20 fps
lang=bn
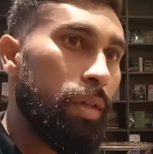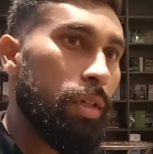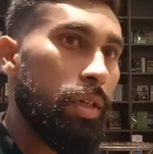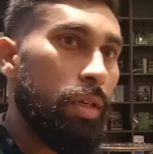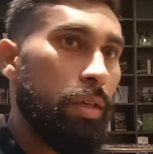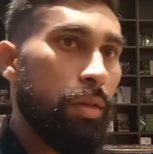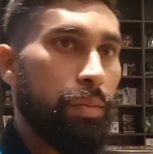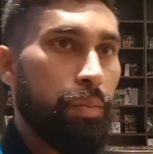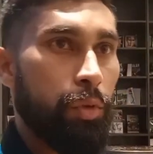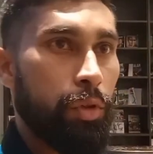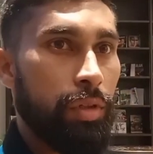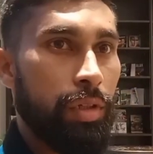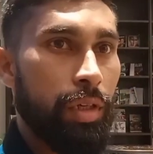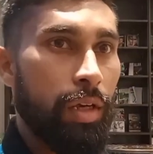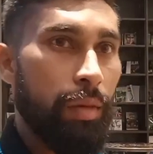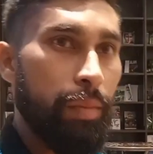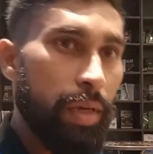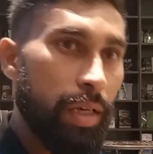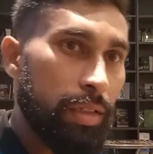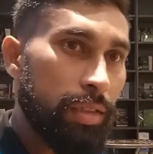আমাদের
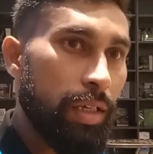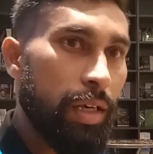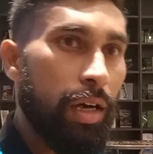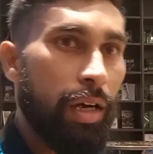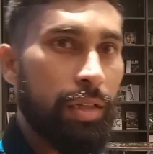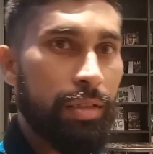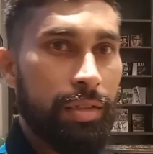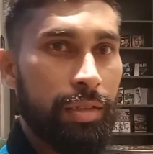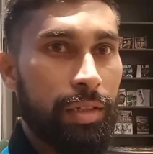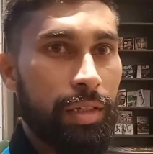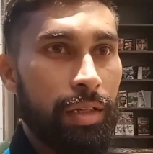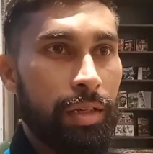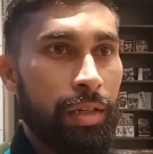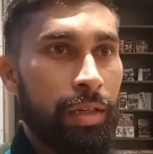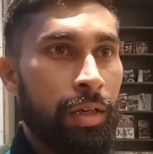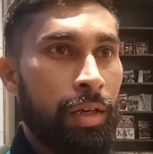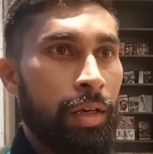প্রতিটা ম্যাচে আসছে